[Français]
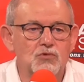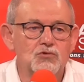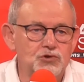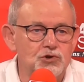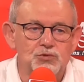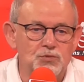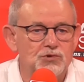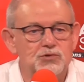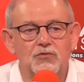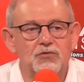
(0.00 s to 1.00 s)
beaucoup de
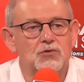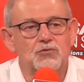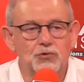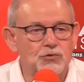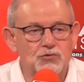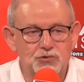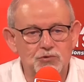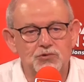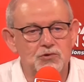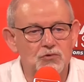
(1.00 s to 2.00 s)
changements sont faits en cours de
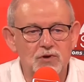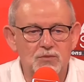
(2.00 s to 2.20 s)
construction,